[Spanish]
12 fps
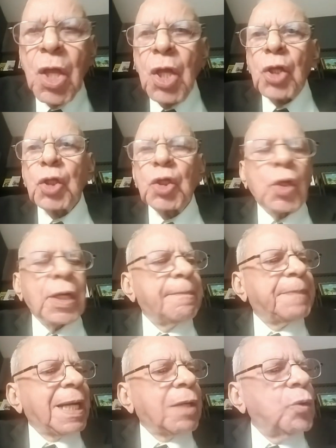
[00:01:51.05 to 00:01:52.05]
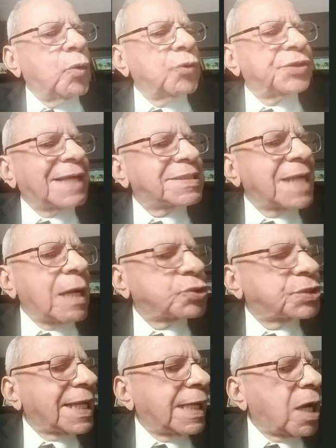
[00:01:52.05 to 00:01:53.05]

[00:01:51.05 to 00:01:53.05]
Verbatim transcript: no le preguntan si a usted le